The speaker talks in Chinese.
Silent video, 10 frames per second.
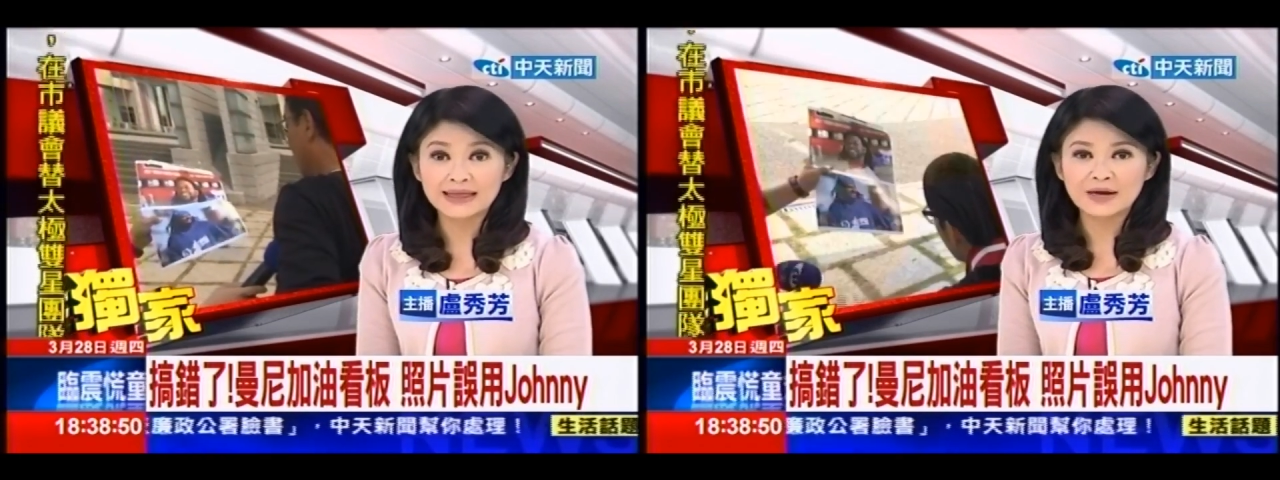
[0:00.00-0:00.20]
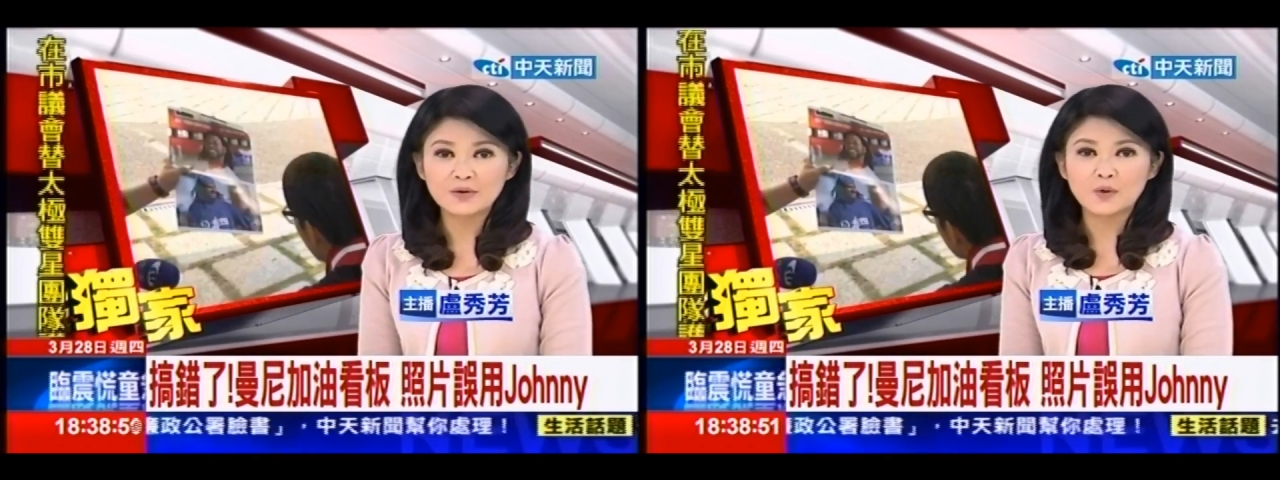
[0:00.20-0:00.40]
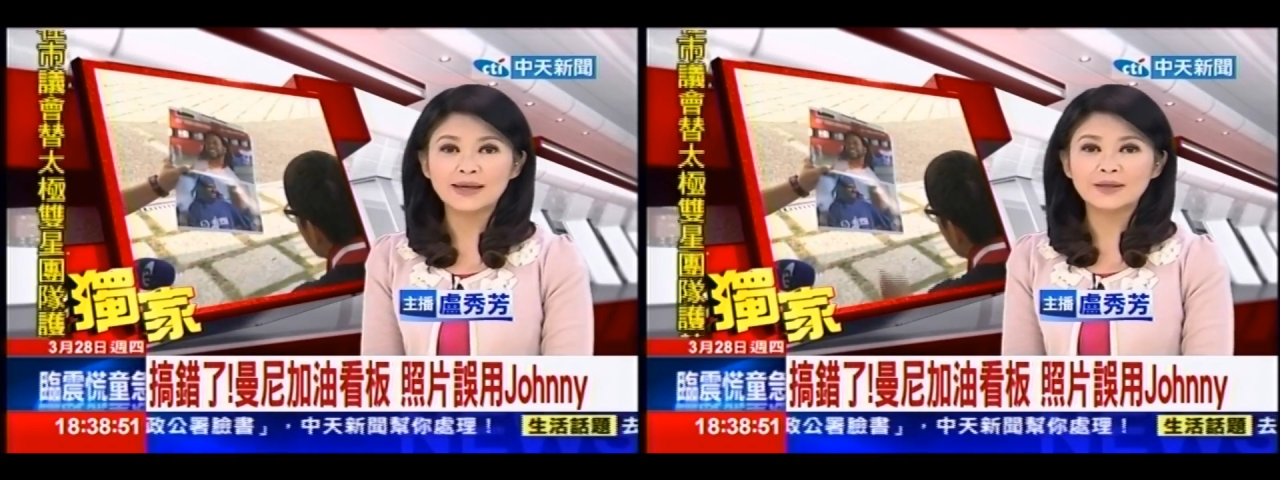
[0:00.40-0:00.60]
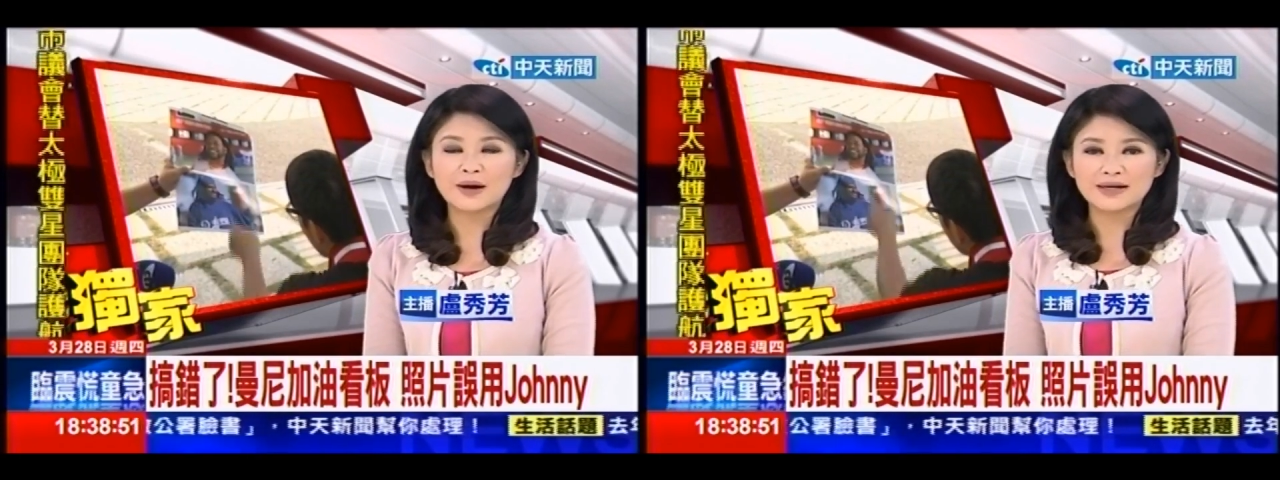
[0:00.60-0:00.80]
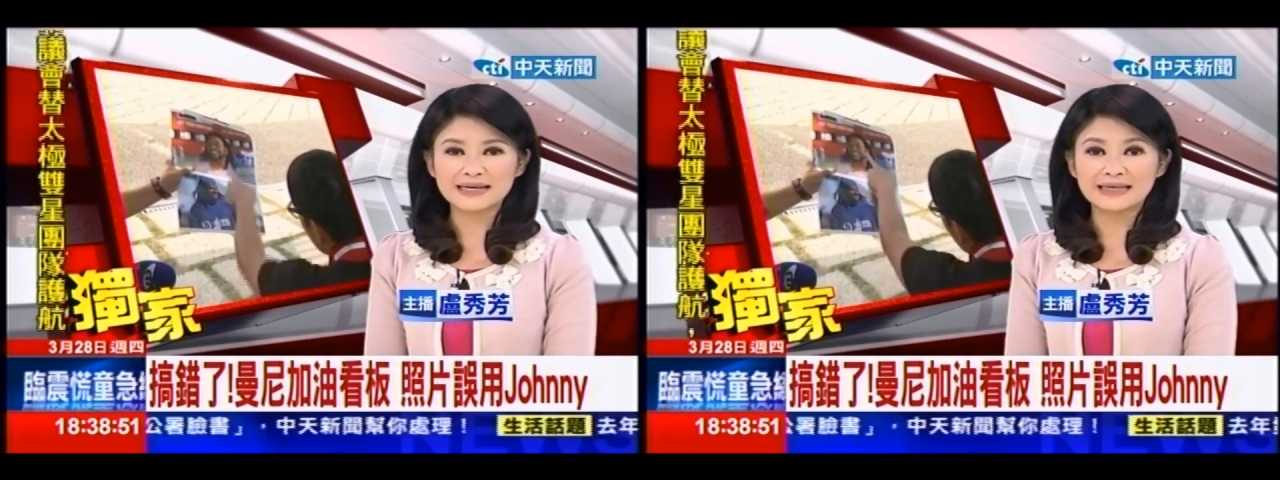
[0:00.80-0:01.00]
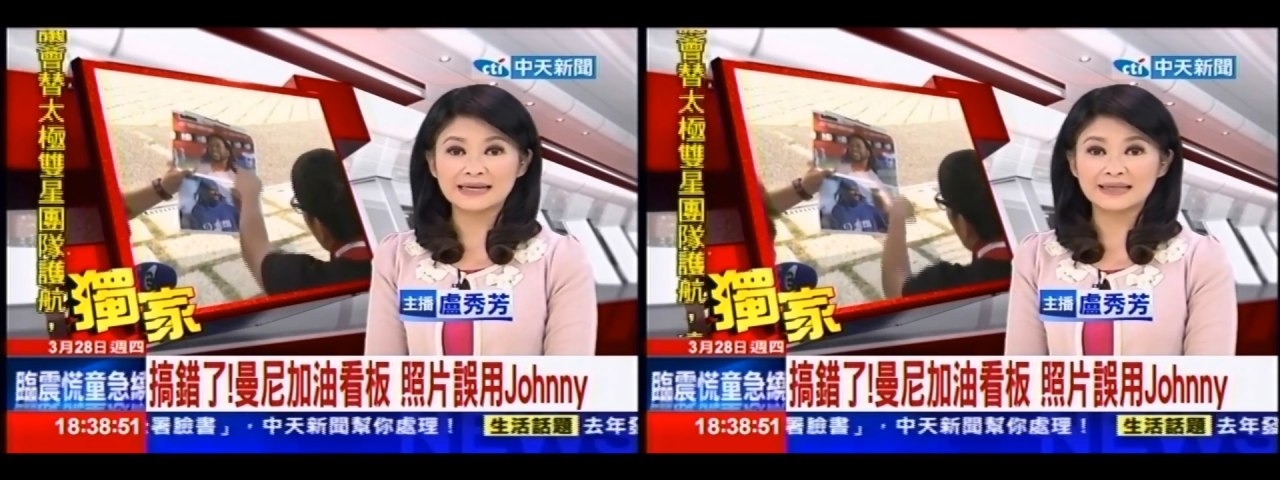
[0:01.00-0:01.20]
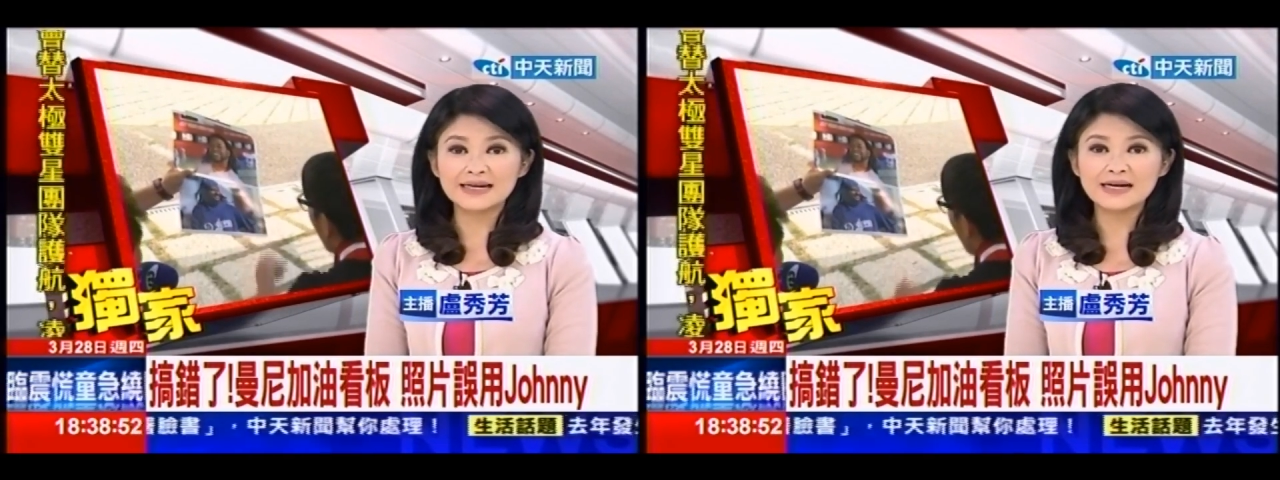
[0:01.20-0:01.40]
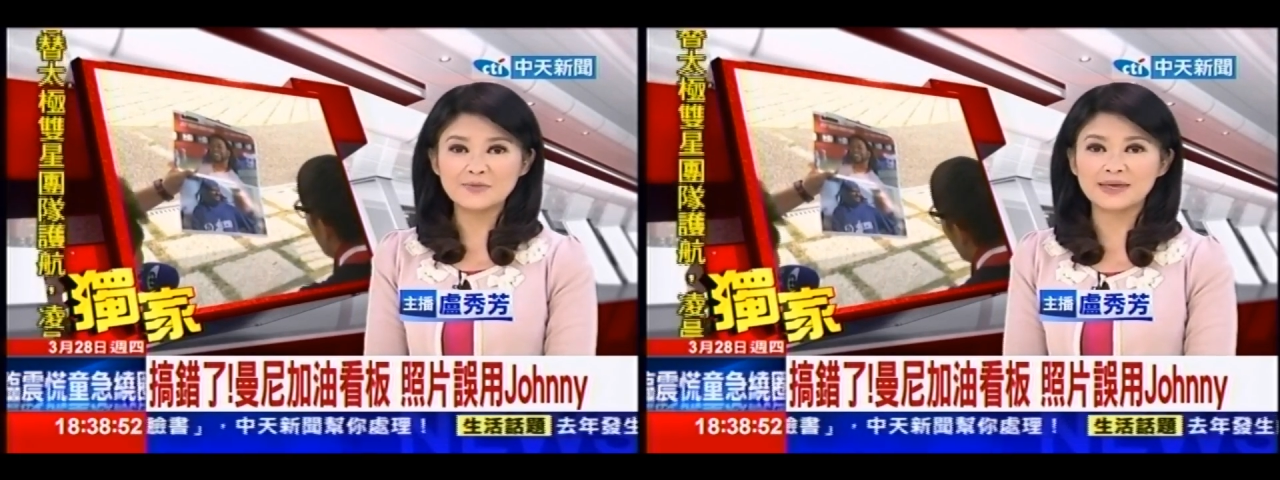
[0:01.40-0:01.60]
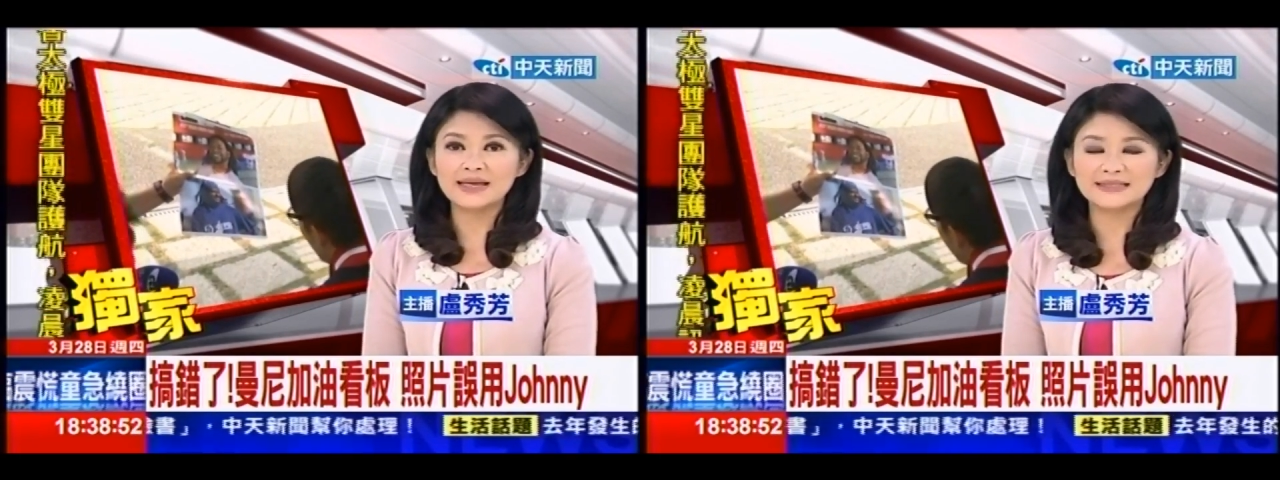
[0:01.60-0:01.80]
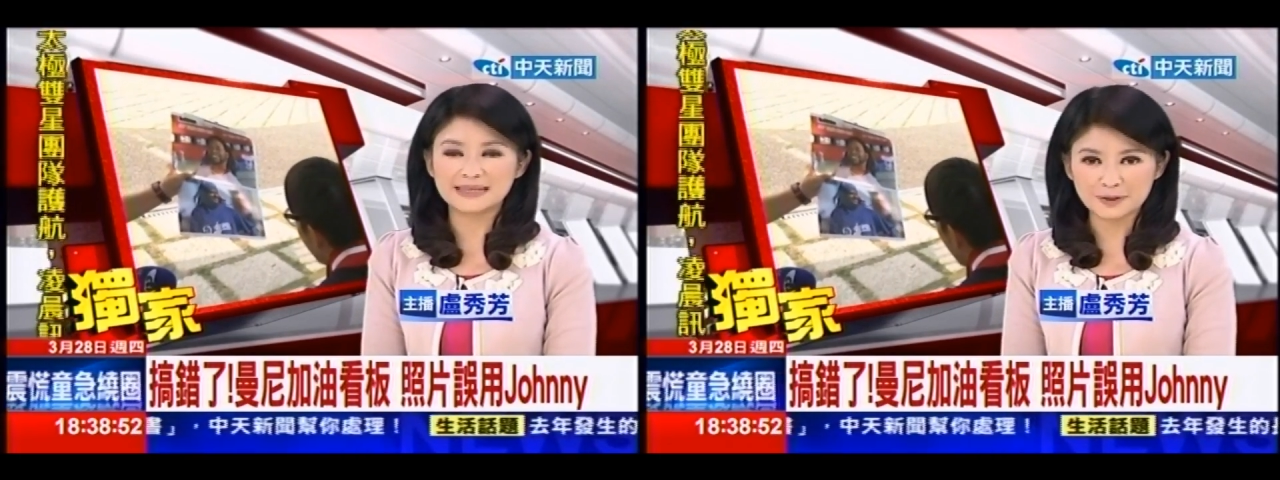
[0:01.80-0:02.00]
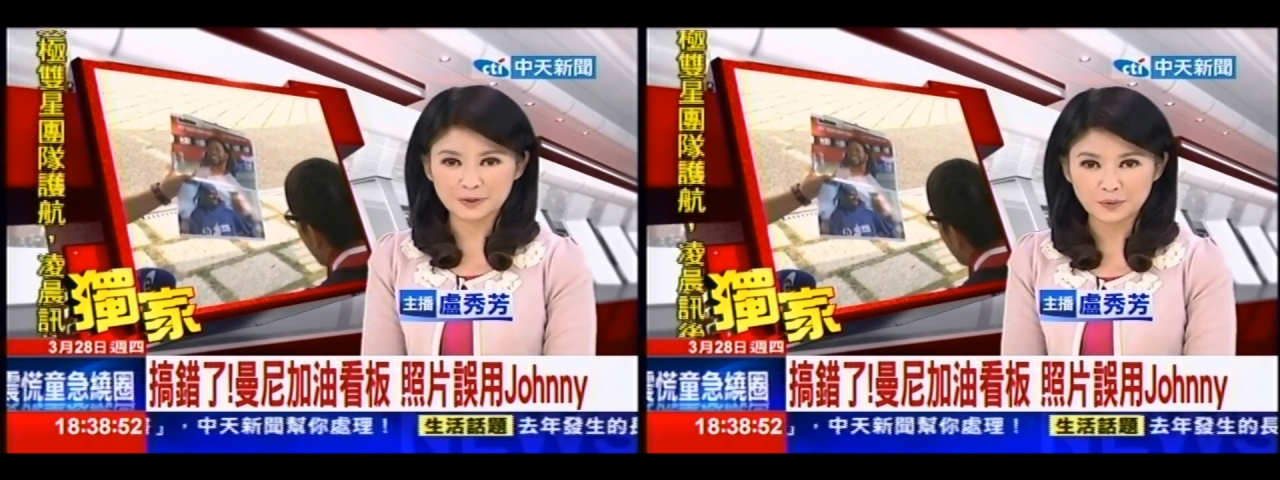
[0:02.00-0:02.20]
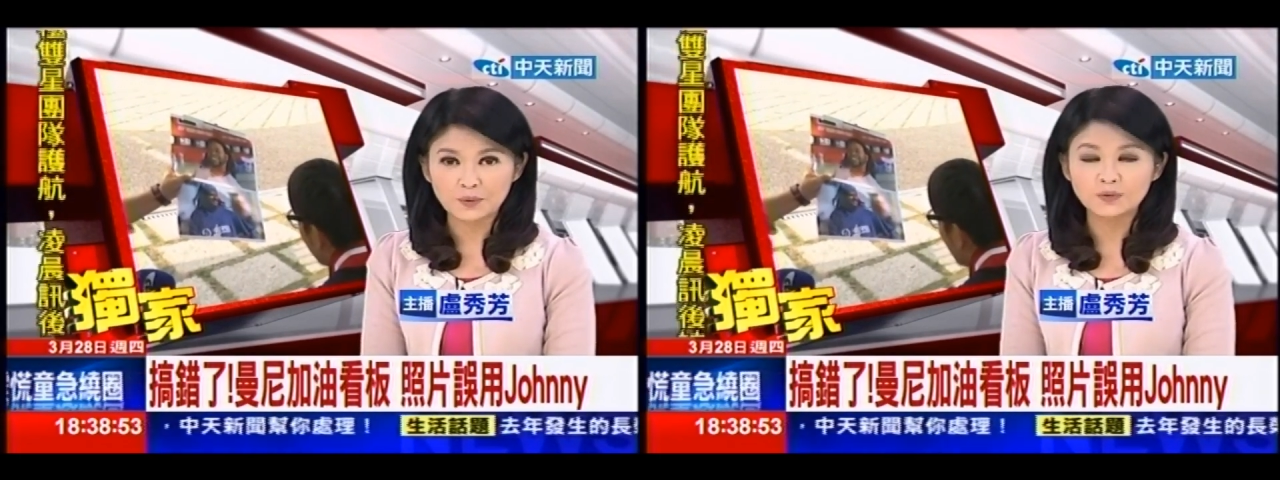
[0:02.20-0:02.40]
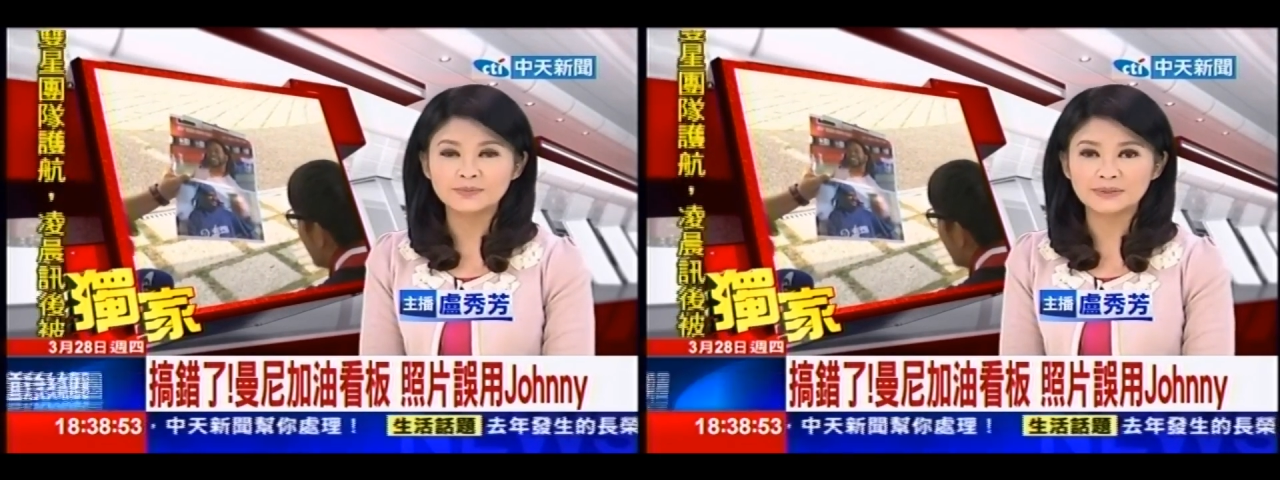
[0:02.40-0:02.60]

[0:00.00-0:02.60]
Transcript: 连国外的网站也特别截图。